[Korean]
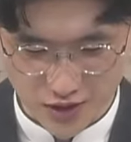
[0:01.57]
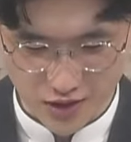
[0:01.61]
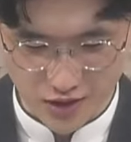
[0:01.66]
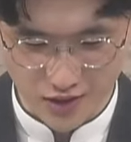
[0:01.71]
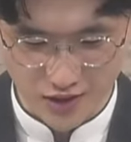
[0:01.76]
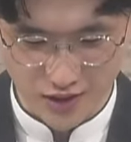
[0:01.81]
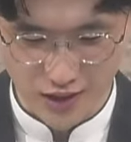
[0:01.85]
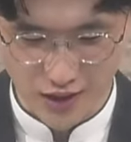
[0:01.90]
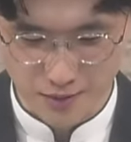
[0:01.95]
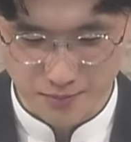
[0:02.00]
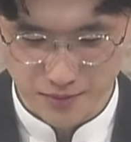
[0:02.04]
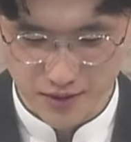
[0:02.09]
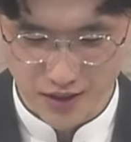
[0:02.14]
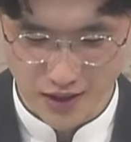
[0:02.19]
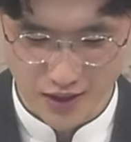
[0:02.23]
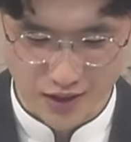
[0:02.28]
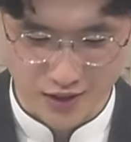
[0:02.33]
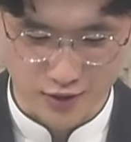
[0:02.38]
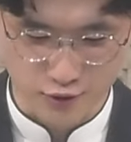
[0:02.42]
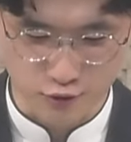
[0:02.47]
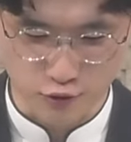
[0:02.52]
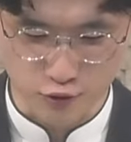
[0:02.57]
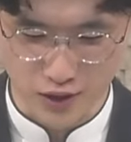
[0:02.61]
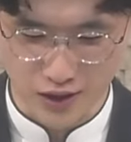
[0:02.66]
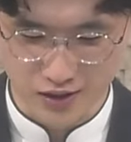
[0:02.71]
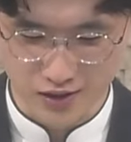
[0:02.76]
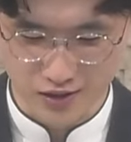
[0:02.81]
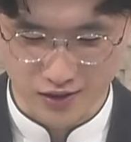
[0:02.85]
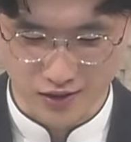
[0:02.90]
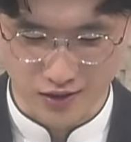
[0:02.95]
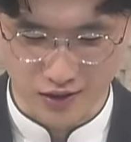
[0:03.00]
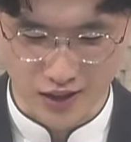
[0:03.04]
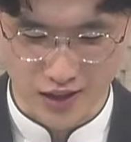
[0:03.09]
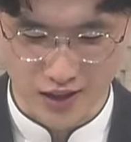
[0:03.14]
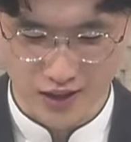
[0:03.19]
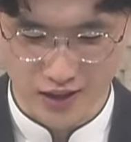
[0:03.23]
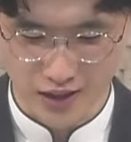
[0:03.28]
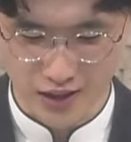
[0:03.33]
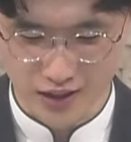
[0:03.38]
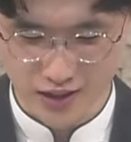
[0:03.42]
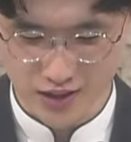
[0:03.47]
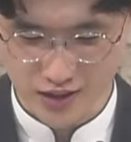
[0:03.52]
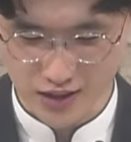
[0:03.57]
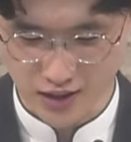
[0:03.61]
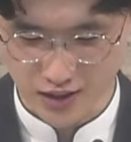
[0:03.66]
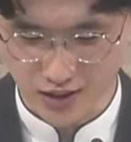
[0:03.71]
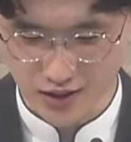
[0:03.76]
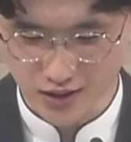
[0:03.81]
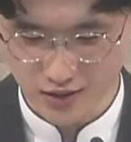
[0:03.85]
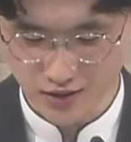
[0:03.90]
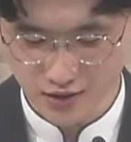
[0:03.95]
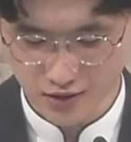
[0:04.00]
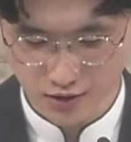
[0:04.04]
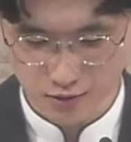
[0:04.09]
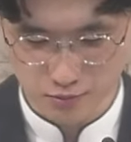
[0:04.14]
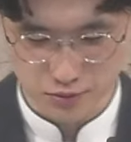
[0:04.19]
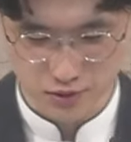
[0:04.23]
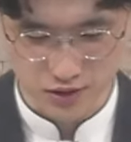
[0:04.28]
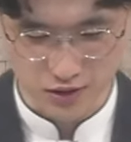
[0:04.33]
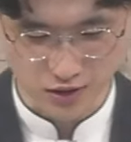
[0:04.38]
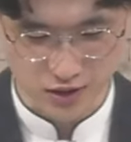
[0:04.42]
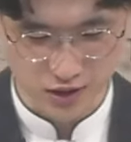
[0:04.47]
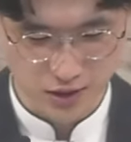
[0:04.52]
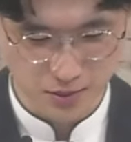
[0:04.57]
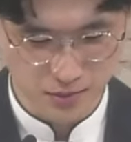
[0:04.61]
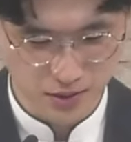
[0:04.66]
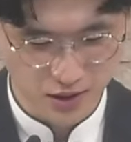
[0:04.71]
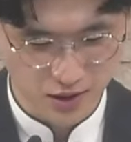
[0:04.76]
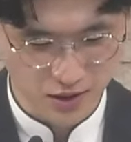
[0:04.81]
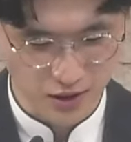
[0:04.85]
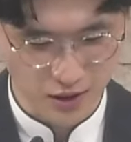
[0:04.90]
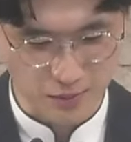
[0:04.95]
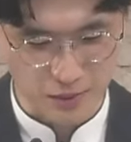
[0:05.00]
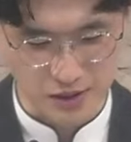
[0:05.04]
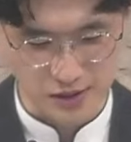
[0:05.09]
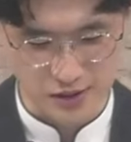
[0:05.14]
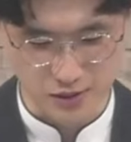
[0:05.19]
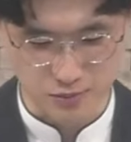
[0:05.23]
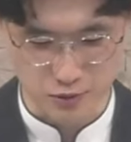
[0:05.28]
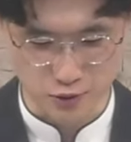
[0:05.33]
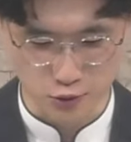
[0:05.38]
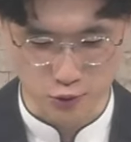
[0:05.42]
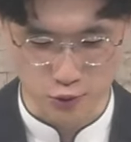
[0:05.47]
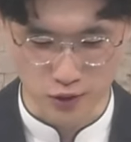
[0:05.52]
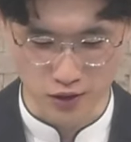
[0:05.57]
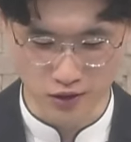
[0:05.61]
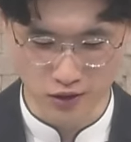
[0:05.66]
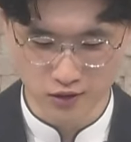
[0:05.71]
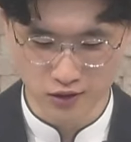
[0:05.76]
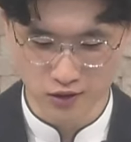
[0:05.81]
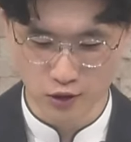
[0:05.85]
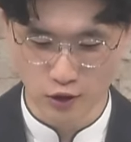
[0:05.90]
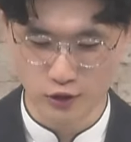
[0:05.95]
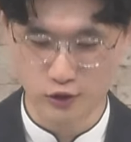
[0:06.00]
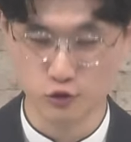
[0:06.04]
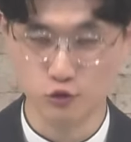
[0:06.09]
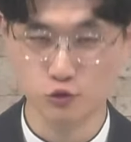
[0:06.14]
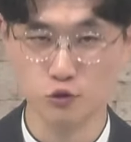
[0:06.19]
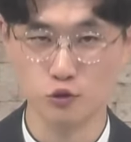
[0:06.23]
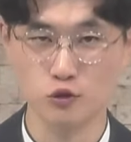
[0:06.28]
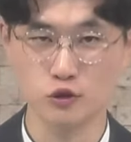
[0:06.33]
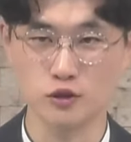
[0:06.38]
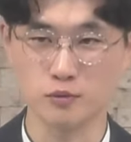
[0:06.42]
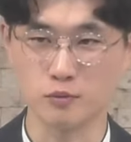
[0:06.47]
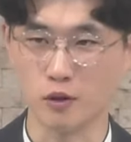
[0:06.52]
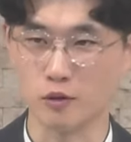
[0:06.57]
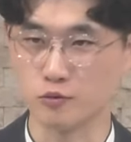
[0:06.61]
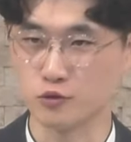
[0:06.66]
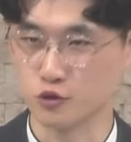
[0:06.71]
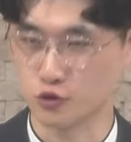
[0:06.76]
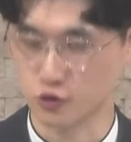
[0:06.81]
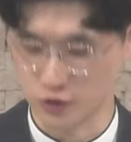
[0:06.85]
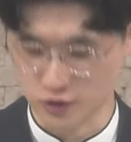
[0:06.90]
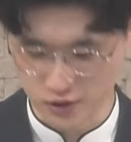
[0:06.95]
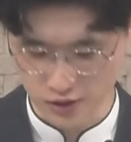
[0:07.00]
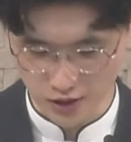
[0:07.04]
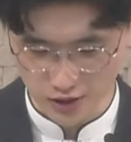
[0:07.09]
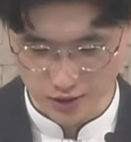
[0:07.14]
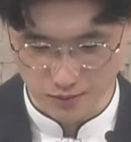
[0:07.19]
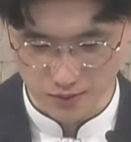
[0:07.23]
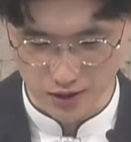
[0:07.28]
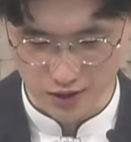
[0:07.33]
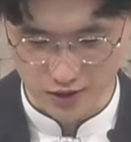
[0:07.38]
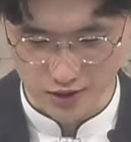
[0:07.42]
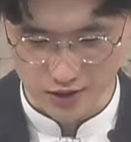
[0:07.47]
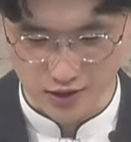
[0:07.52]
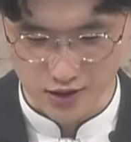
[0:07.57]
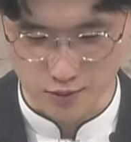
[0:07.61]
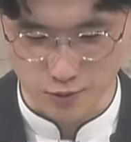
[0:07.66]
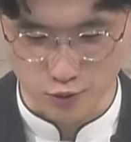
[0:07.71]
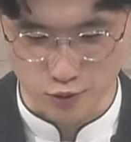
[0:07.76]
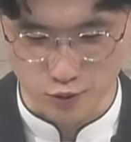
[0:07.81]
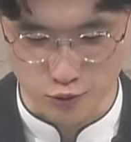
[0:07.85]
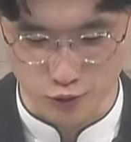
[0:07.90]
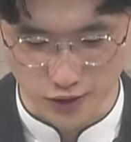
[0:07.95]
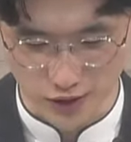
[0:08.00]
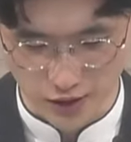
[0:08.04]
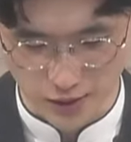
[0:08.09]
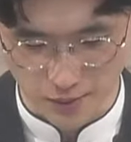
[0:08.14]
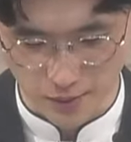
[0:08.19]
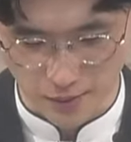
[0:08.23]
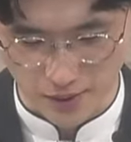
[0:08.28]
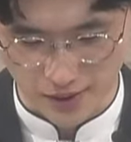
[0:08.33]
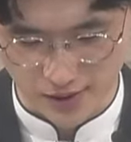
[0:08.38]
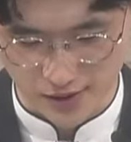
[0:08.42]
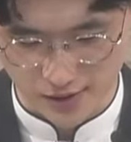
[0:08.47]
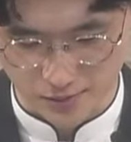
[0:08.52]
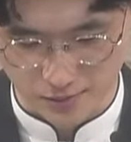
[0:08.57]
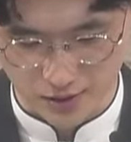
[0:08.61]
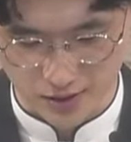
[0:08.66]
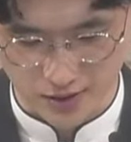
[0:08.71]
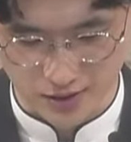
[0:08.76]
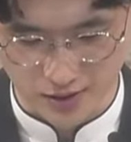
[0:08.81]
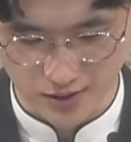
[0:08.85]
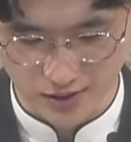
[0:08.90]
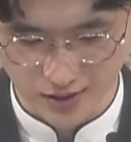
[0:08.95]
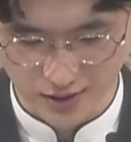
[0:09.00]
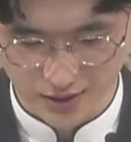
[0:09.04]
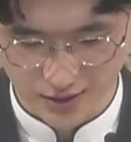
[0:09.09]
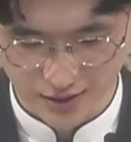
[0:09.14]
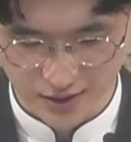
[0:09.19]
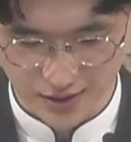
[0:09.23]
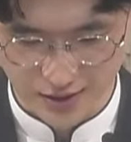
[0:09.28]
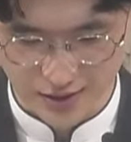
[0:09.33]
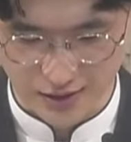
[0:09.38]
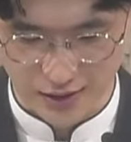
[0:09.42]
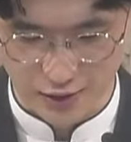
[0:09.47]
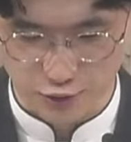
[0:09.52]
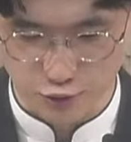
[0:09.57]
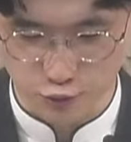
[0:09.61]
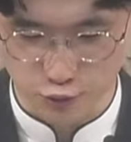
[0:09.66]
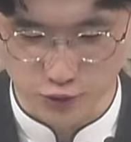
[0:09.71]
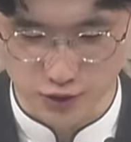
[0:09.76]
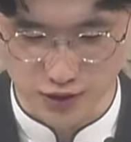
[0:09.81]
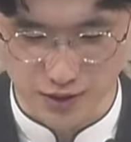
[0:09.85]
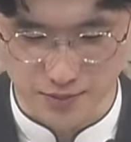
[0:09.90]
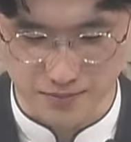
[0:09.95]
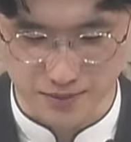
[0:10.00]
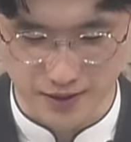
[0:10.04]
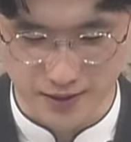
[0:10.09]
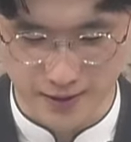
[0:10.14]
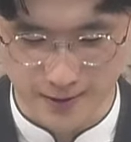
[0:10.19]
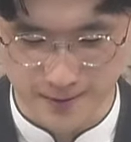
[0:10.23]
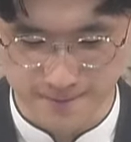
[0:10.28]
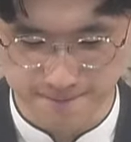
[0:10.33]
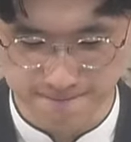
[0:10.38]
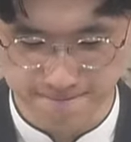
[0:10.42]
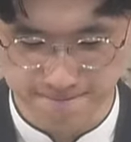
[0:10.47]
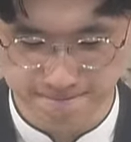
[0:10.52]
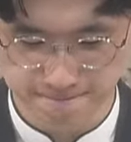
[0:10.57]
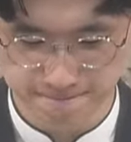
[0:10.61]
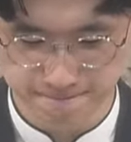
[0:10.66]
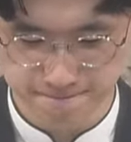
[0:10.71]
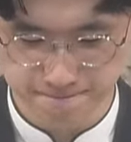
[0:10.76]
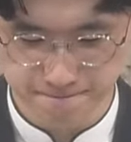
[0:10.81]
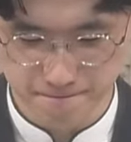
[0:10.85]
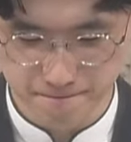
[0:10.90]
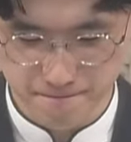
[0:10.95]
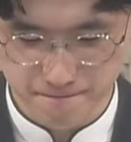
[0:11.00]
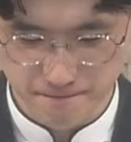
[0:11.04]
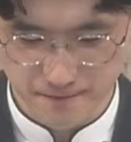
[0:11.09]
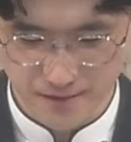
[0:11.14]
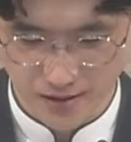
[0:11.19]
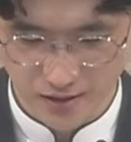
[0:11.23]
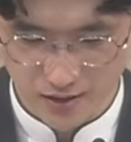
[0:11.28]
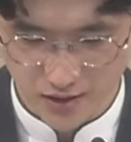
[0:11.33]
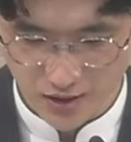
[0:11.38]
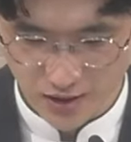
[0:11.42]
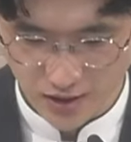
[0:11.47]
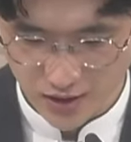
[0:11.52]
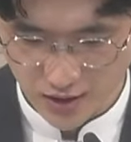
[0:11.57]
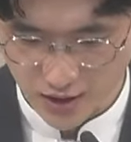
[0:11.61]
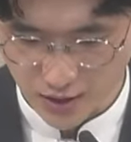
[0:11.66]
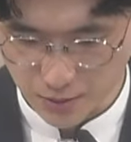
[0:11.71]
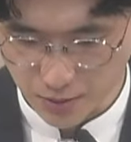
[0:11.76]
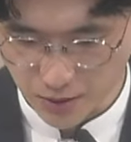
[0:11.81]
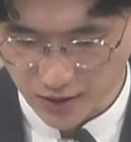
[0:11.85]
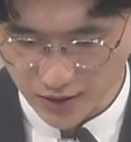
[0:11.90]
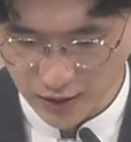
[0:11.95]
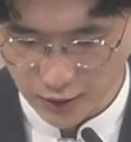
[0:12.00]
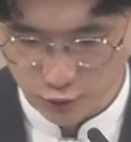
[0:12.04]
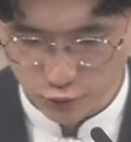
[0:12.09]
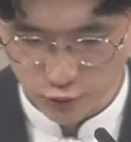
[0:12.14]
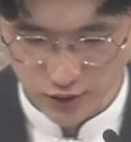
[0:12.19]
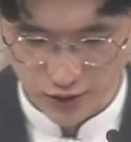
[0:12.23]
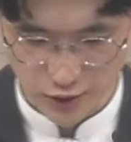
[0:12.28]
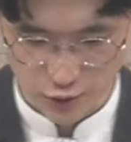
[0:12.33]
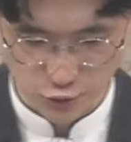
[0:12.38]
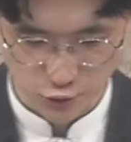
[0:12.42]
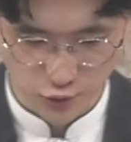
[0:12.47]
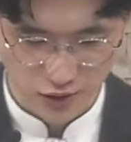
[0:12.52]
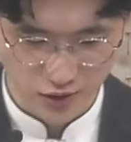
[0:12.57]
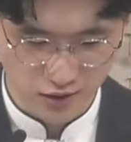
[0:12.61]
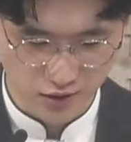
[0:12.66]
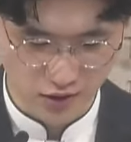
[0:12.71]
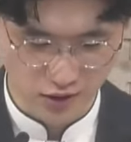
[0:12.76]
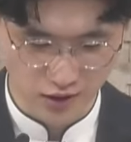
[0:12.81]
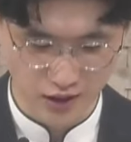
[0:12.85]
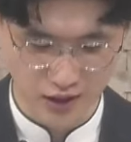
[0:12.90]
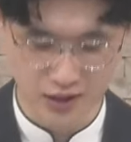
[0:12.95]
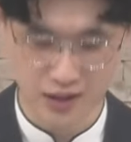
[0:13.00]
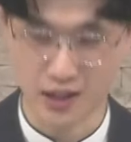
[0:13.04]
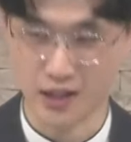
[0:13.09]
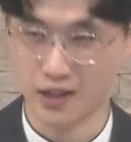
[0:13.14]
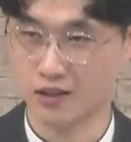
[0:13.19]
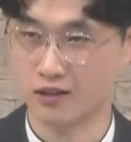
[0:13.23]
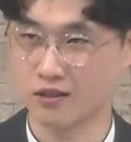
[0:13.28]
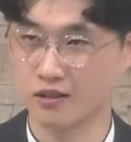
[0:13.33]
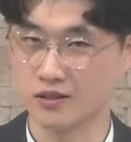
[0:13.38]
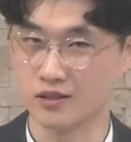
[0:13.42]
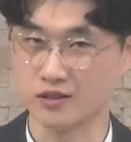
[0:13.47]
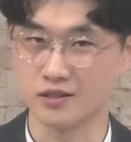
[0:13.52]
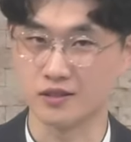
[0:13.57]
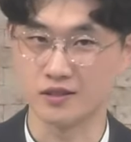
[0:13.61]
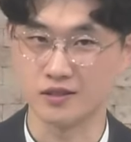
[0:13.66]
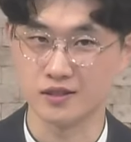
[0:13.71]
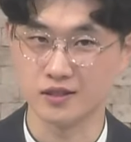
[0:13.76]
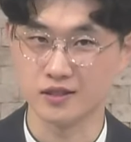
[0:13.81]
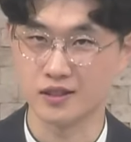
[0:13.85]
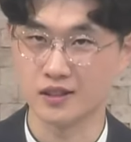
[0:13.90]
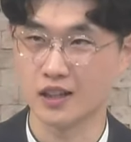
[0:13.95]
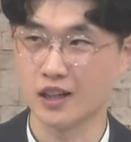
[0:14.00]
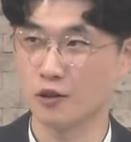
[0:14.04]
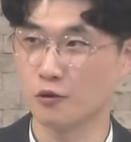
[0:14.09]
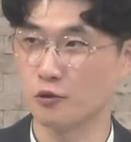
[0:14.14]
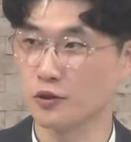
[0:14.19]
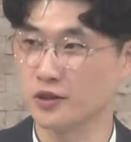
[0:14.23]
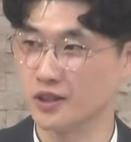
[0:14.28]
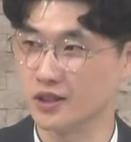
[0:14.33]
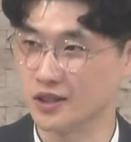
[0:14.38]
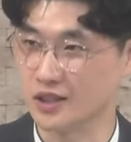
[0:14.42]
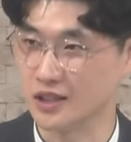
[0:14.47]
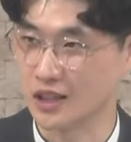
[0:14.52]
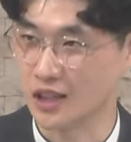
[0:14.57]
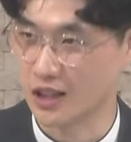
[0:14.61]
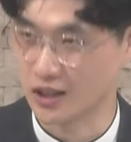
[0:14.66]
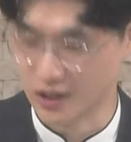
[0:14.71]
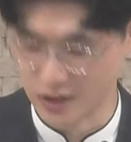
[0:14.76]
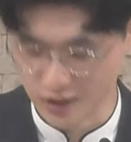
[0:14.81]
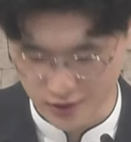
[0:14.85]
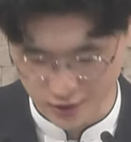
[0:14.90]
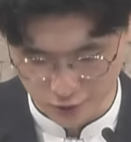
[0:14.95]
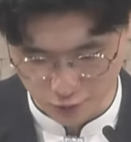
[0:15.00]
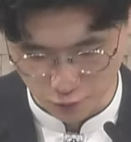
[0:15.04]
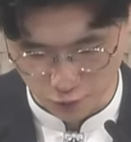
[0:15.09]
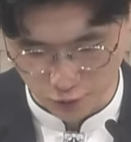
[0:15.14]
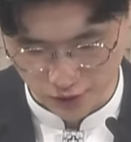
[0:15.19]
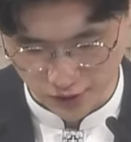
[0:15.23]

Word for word: 저희들이 함께 읽은 구약성경 학계 1장 1절부터 11절의 말씀을 통해 헛된 수고를 멈추는 삶이라는 제목으로 하나님의 말씀을 나누고자 합니다. 이번 한 달 동안 계속해서 저희가 재건하고 있는 이야기를 듣고